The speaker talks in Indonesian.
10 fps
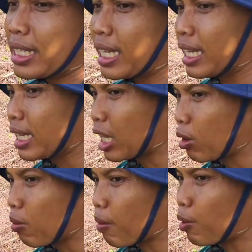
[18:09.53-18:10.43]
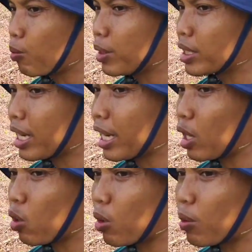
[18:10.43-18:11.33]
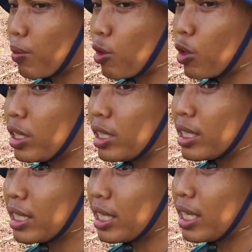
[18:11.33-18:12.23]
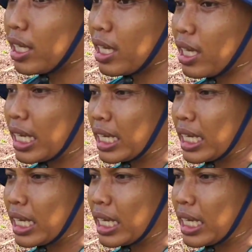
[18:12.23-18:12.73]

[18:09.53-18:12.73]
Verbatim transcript: jadi kita ini memang belum bisa nengok kondisi